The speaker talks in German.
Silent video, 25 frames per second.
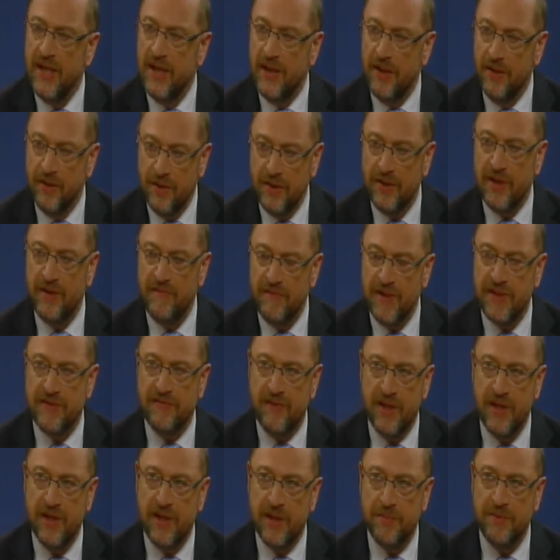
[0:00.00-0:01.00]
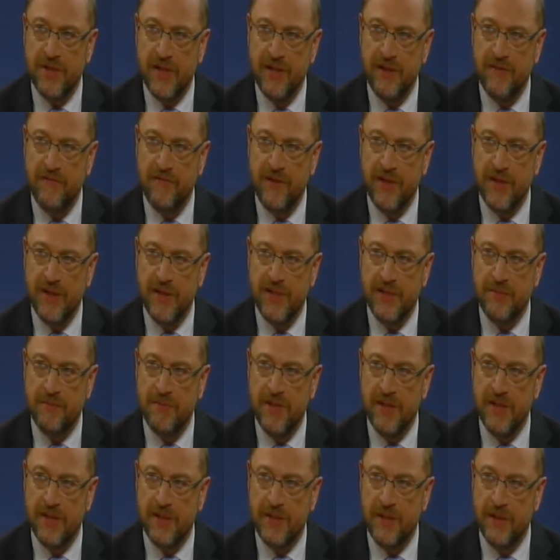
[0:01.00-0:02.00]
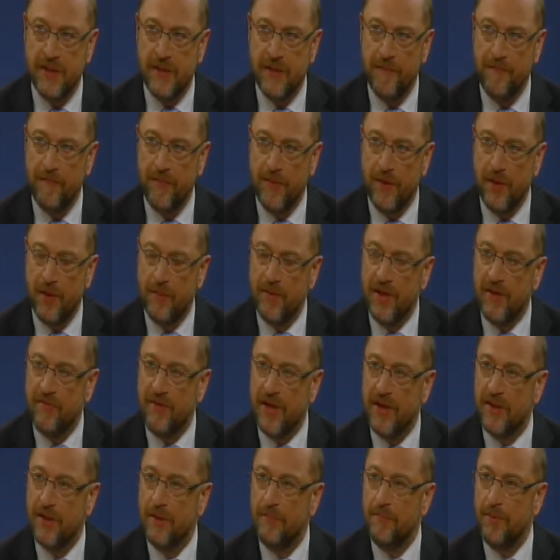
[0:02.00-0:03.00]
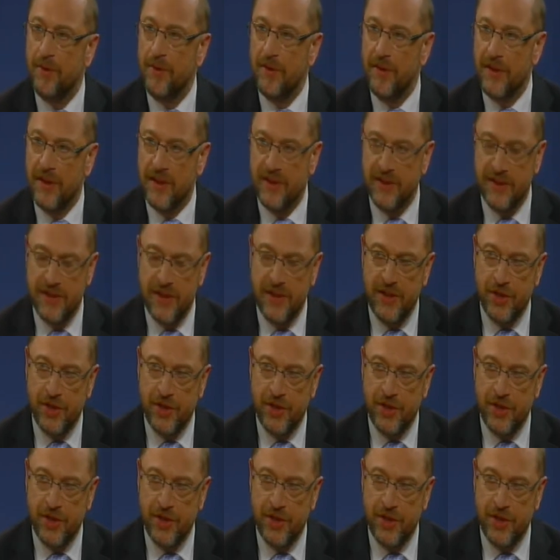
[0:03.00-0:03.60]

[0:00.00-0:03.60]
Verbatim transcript: In Nordrhein-Westfalen gab es ja den Finanzminister Norbert Walter Borjans,